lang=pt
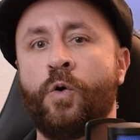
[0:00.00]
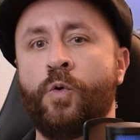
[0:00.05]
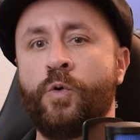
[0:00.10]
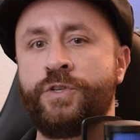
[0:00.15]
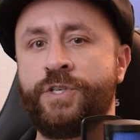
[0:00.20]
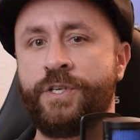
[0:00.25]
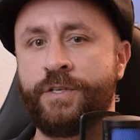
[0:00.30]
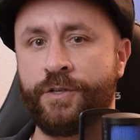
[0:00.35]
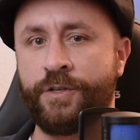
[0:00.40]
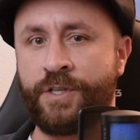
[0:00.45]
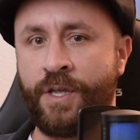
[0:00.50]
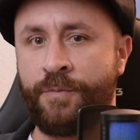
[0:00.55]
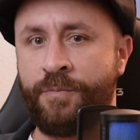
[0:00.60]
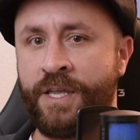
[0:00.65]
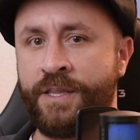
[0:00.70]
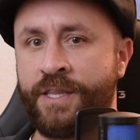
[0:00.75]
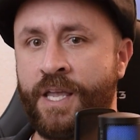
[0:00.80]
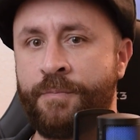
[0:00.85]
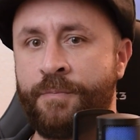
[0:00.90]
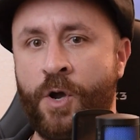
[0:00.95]
o diesel
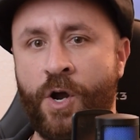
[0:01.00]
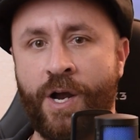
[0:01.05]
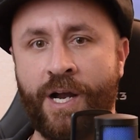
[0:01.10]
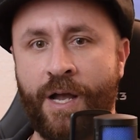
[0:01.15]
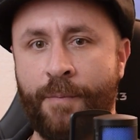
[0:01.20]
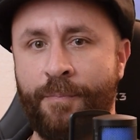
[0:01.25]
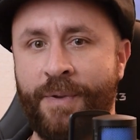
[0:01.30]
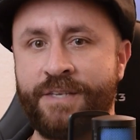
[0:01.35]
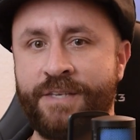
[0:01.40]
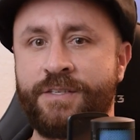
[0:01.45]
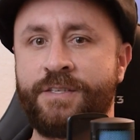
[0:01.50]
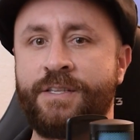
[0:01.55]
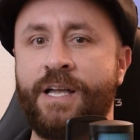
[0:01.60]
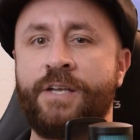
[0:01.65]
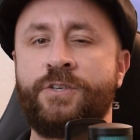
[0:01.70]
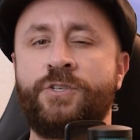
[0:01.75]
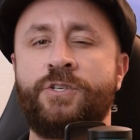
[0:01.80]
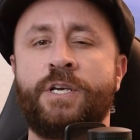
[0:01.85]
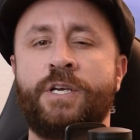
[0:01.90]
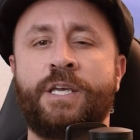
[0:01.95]
também tem maior
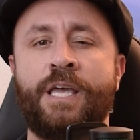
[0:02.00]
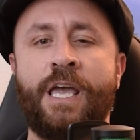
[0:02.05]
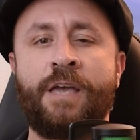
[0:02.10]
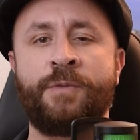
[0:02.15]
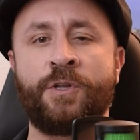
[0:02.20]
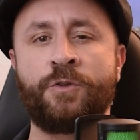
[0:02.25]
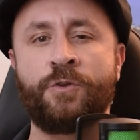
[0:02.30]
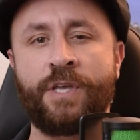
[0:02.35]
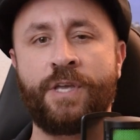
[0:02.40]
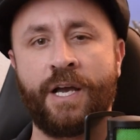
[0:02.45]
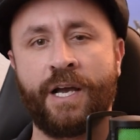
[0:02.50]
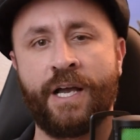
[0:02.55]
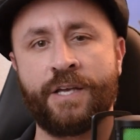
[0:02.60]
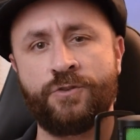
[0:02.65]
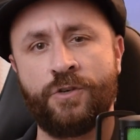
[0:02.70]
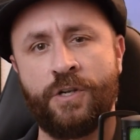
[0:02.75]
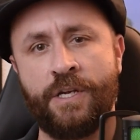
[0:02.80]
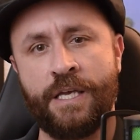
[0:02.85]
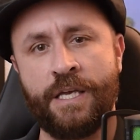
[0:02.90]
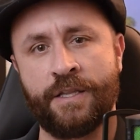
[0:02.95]
capacidade de queima do que a
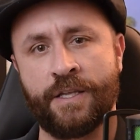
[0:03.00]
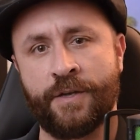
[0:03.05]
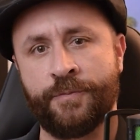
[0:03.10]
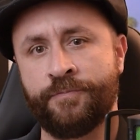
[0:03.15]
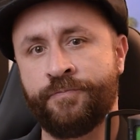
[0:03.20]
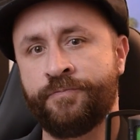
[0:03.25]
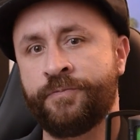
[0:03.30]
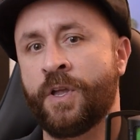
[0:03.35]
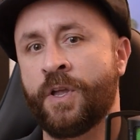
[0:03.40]
gasolina.